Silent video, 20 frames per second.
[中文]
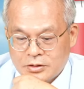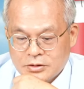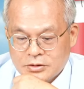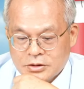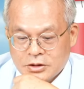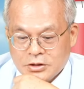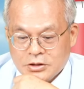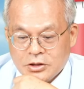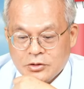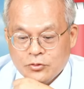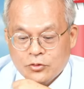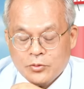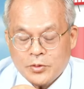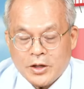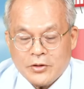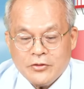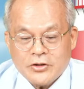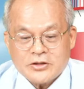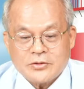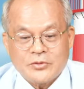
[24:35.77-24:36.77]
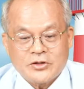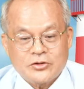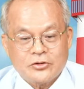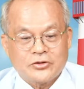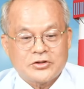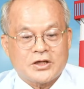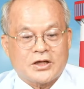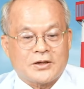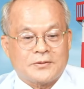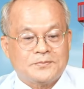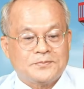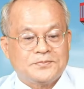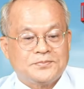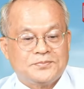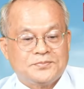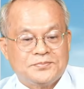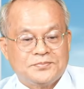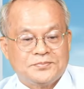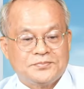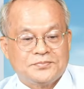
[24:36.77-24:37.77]
这些股票为什么修正？
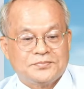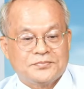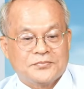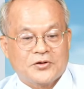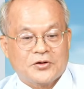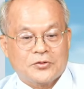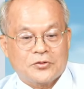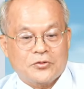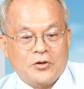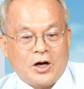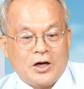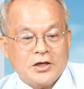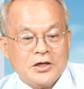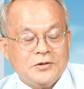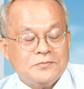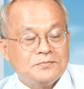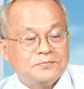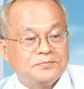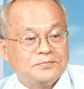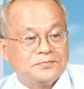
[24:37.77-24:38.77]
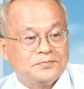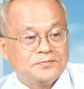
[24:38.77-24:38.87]
广运、